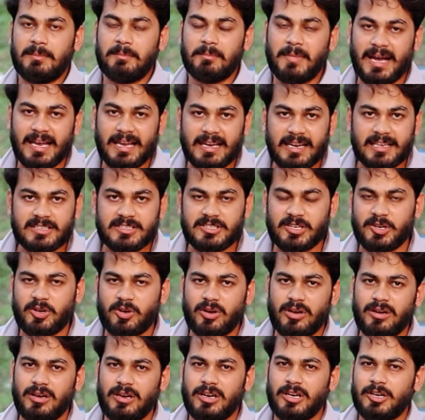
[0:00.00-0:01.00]
माइलेज एंड
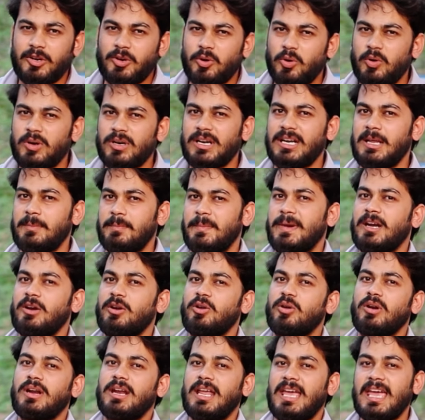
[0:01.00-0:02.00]
ऑल डोंट
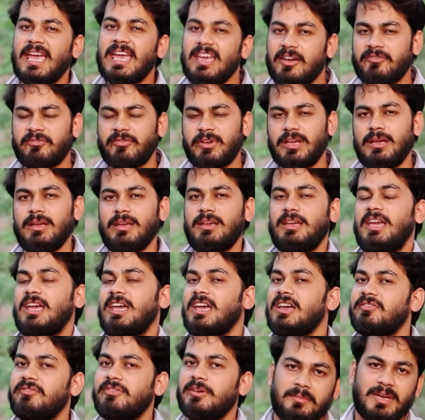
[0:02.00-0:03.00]
डिपेंड ऑन ए एफ ई
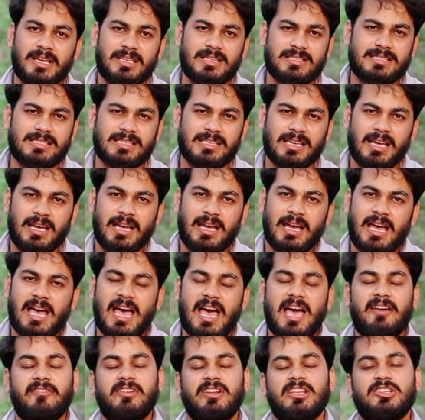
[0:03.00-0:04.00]
ए एफ ई मीन्स
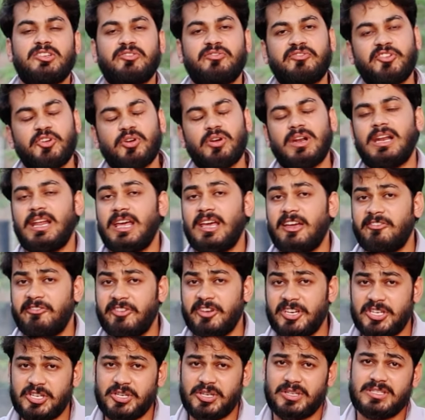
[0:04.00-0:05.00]
एवरेज फ्यूल
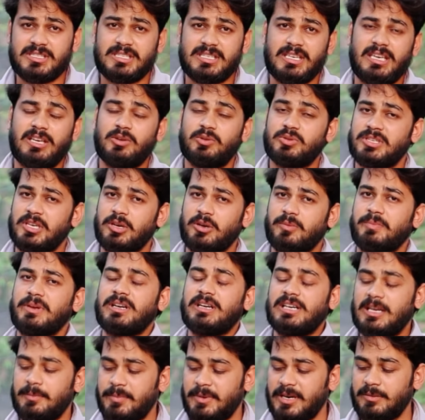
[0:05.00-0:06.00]
एफिशिएंसी उसके ऊपर
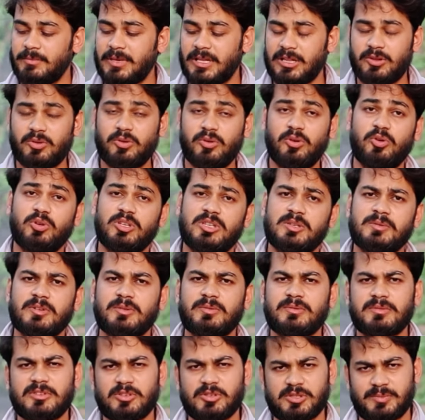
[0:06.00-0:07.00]
डिपेंड मत हो उस
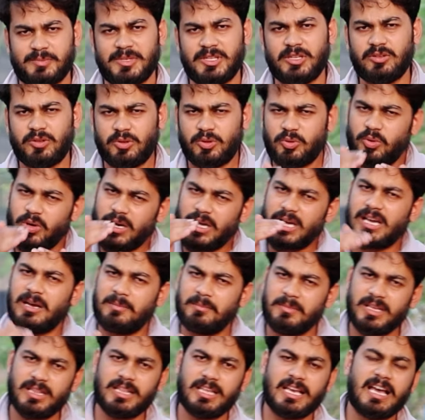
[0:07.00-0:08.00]
उसमें तो थोड़ा
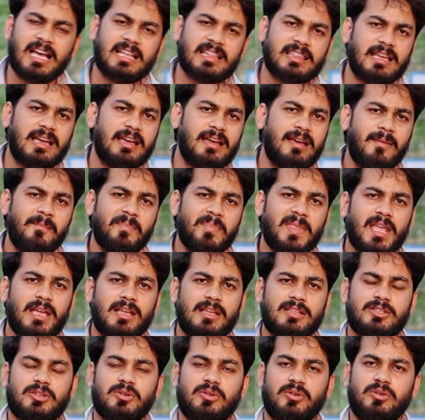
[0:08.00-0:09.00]
कम ही दिखाता है
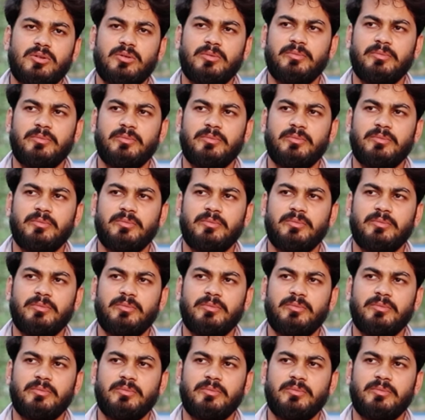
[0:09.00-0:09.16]
तो